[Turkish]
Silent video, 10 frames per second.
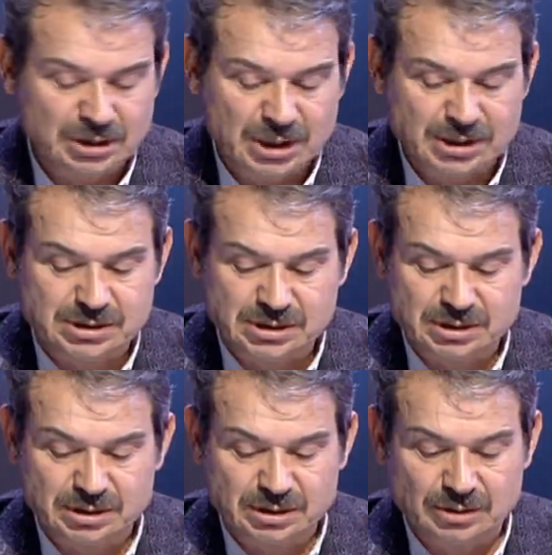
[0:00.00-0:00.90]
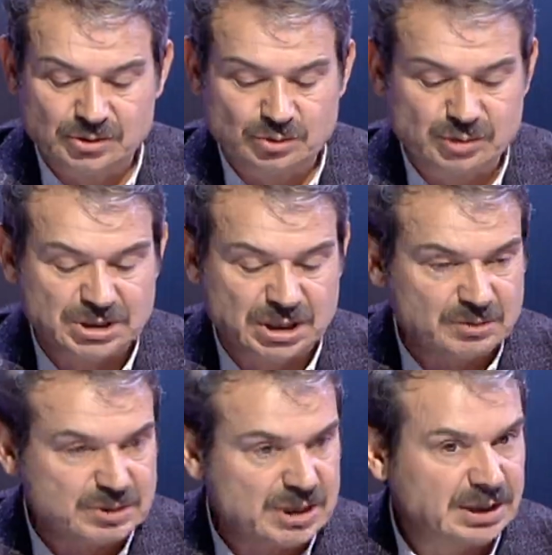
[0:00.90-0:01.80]
Gerçi e,
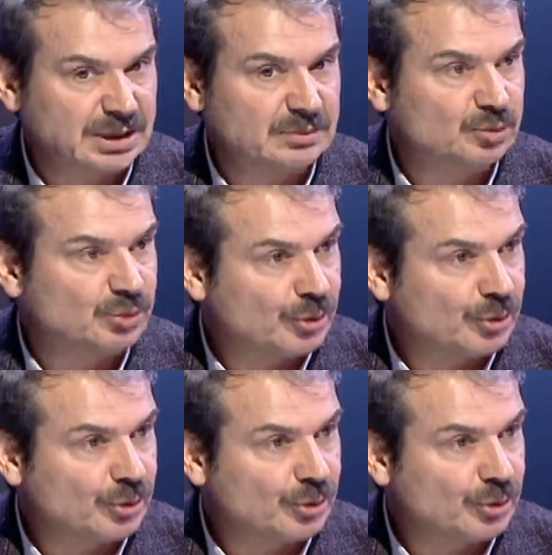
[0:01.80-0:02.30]
Cumhurbaşkanımız hani bu